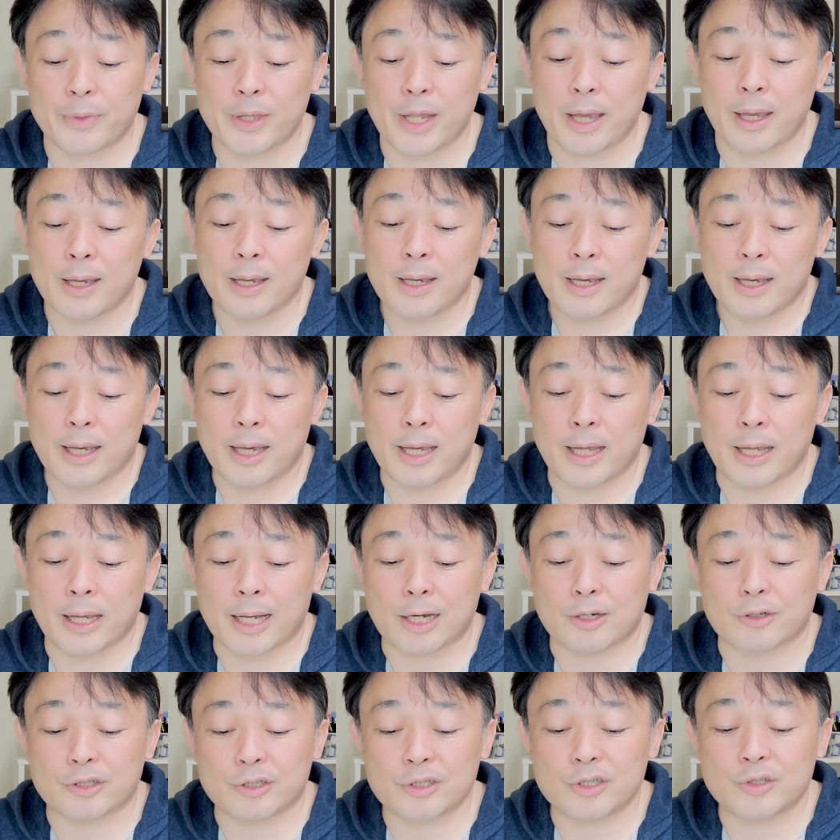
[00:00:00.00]
で、えー、
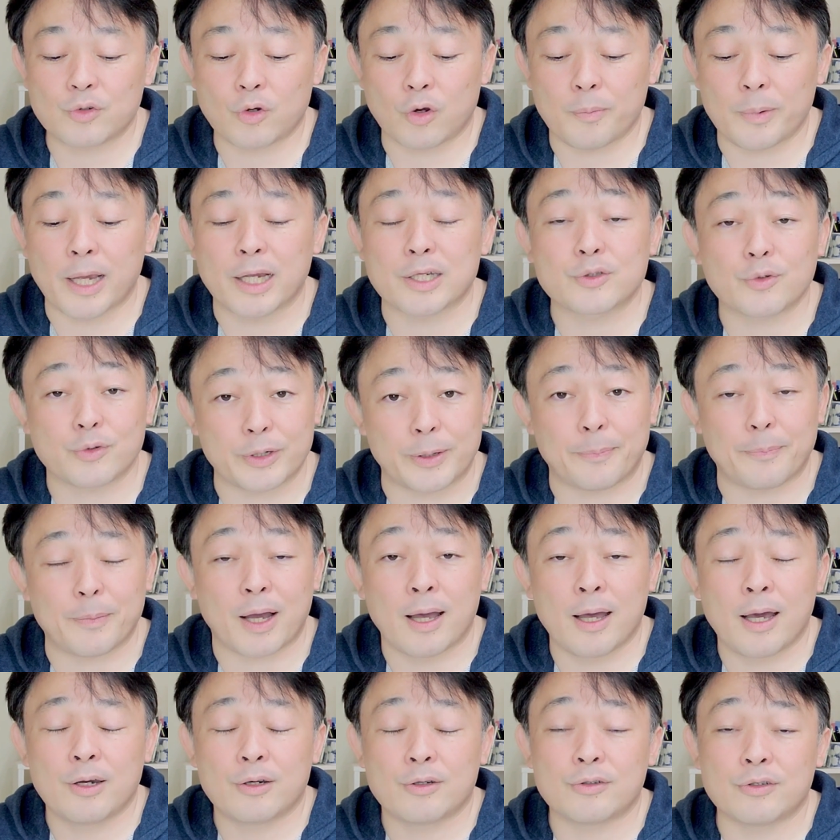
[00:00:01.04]
各種証明書類、ま
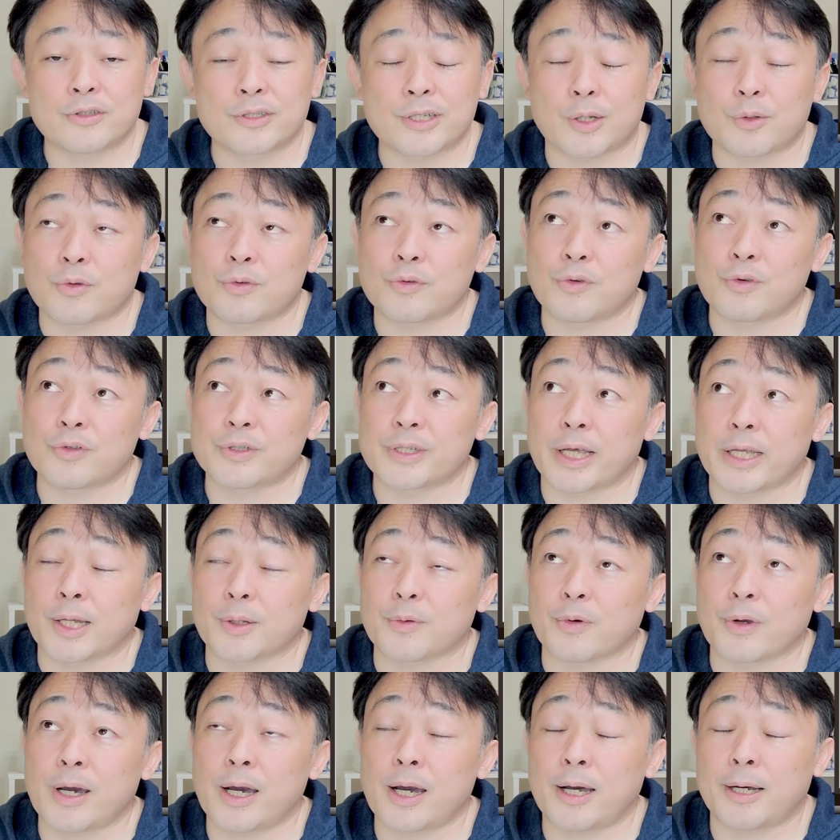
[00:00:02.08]
あ、ふるさと納税
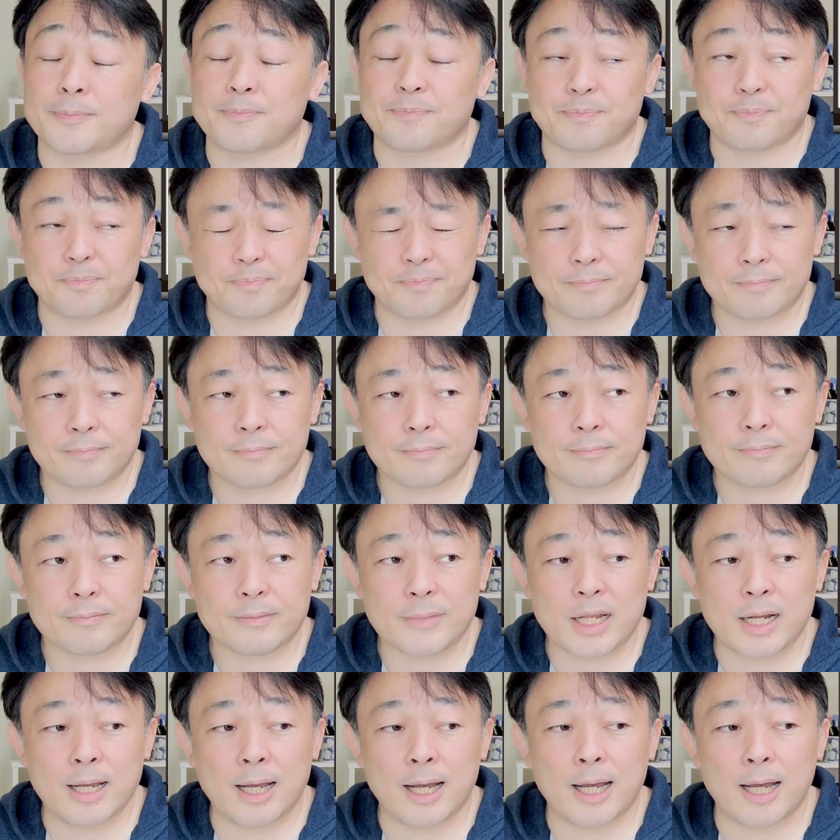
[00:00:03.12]
だとか、
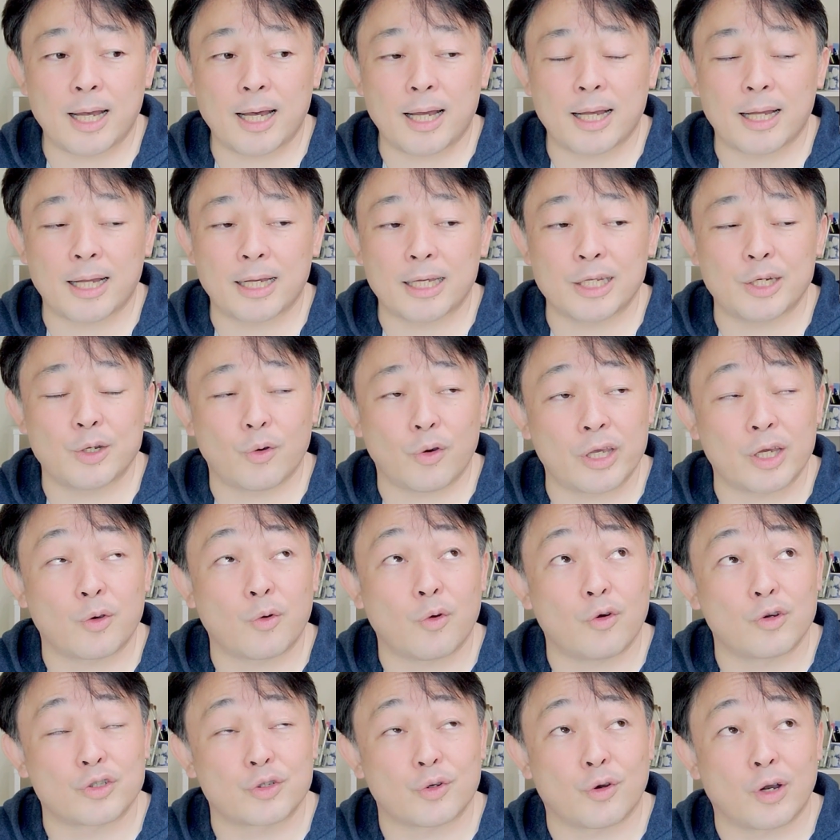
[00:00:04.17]
あ医療費
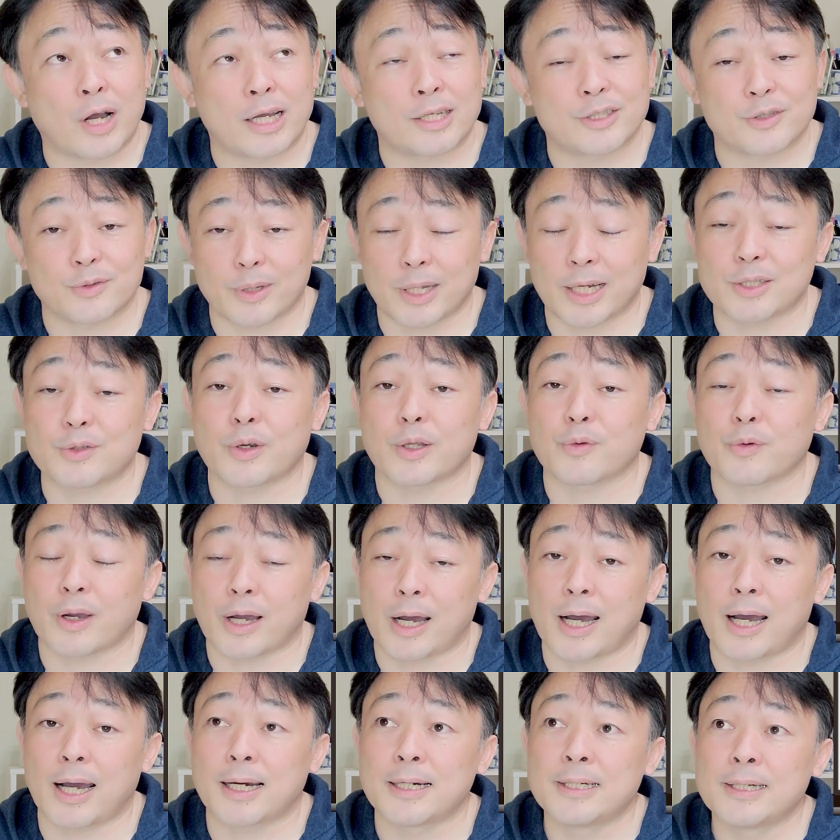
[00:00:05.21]
控除が必要な、それと
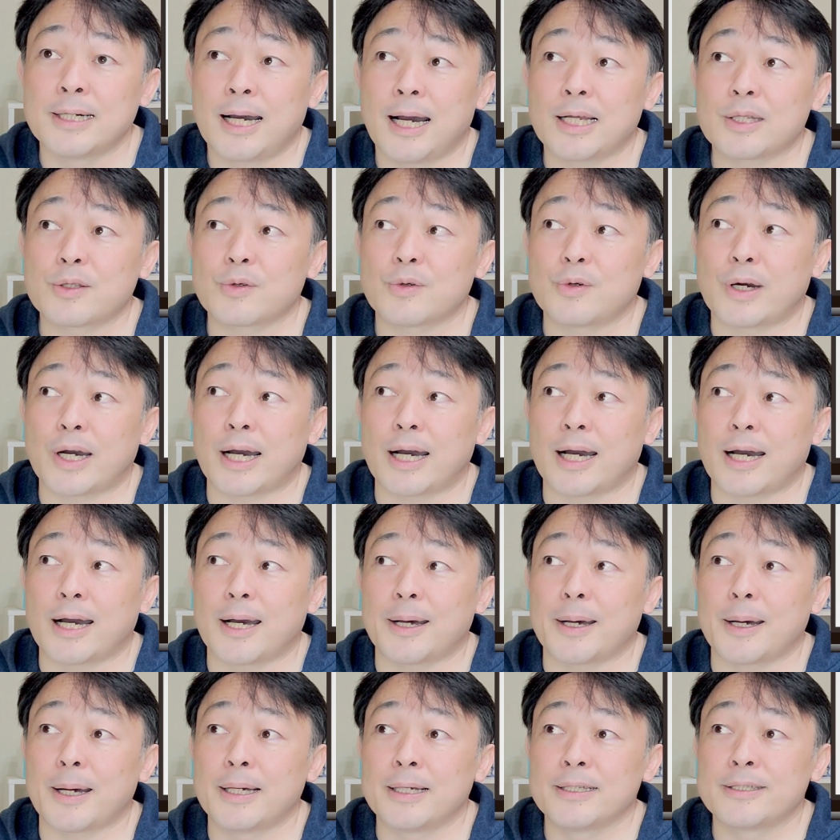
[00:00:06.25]
か、あと
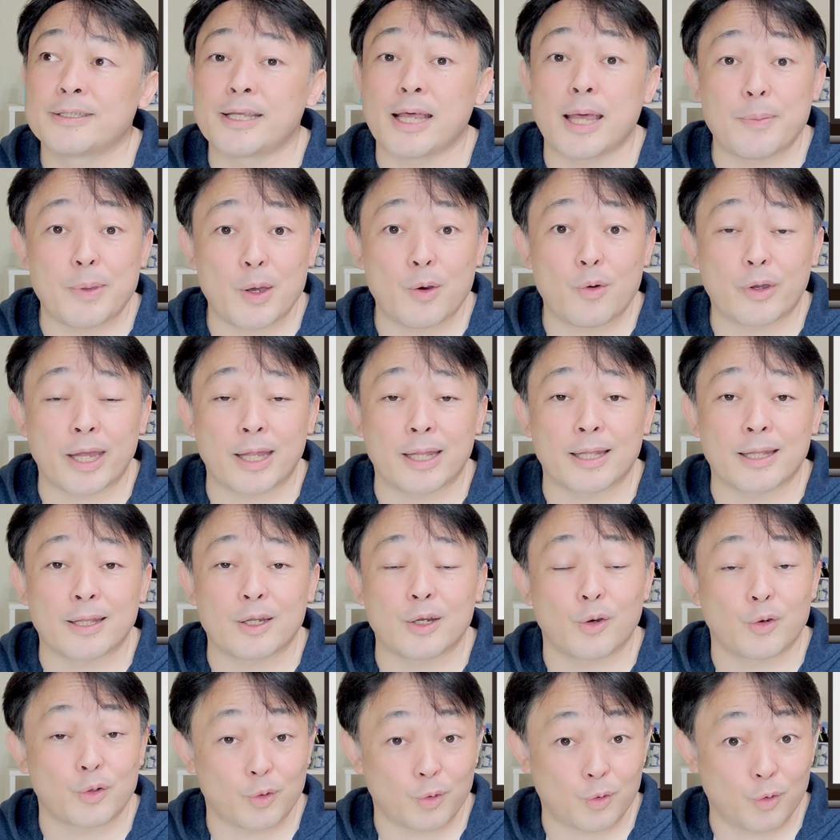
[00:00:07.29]
は、生命保
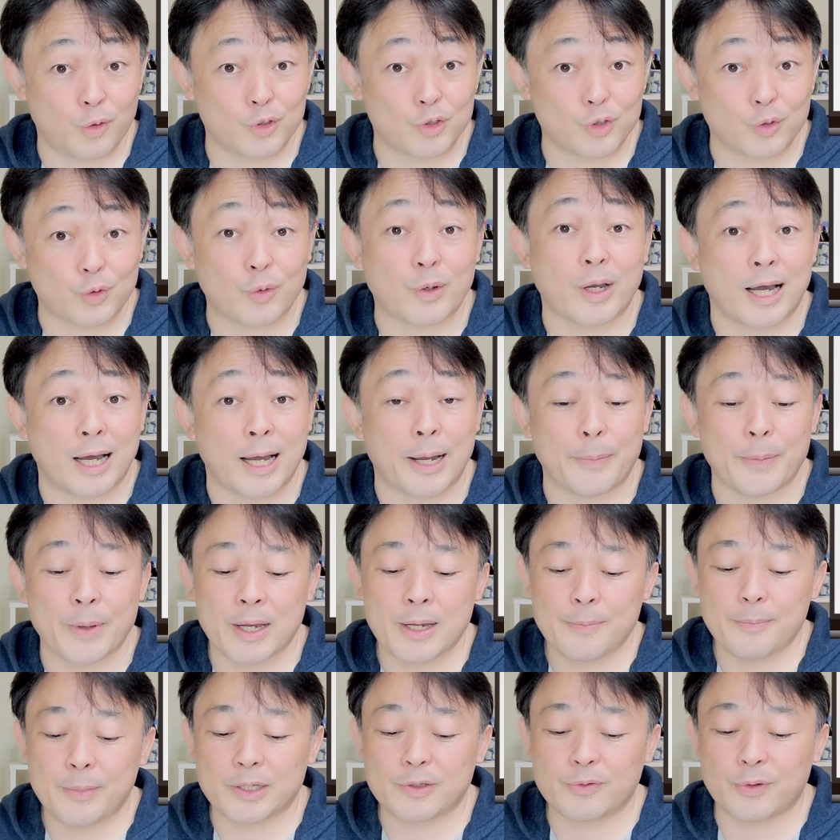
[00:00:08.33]
険料の控除とか、
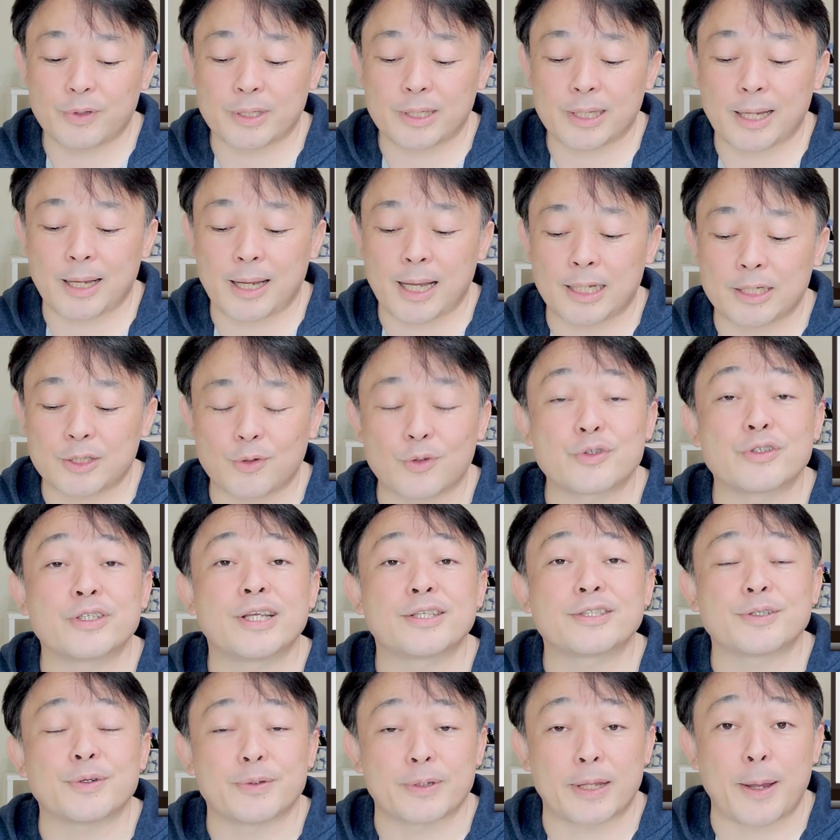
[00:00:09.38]
まあ、そういった書類
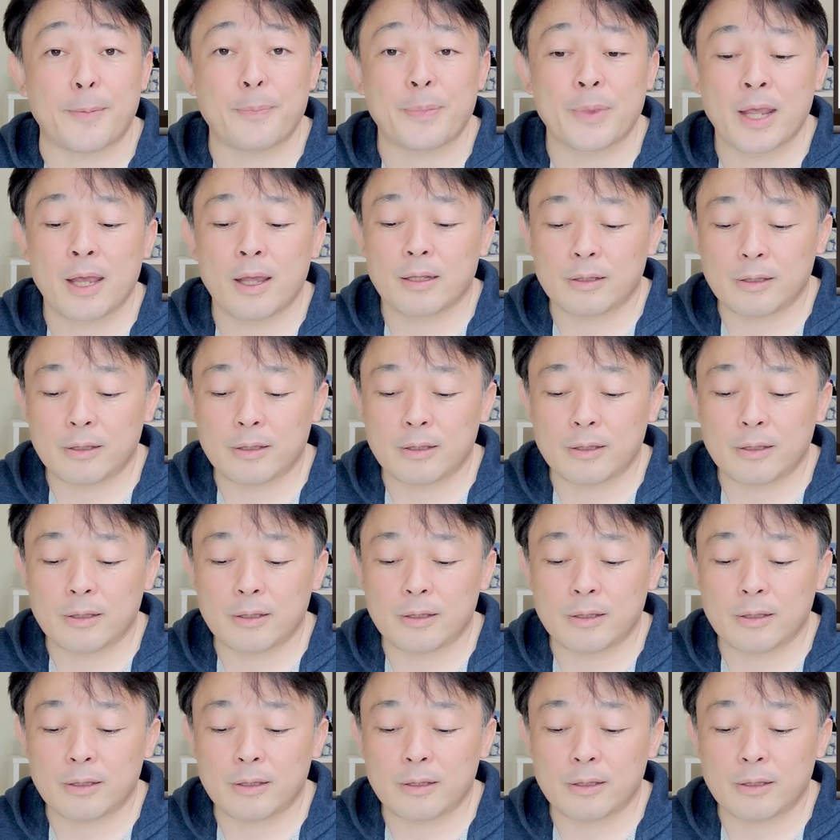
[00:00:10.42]
ですよね。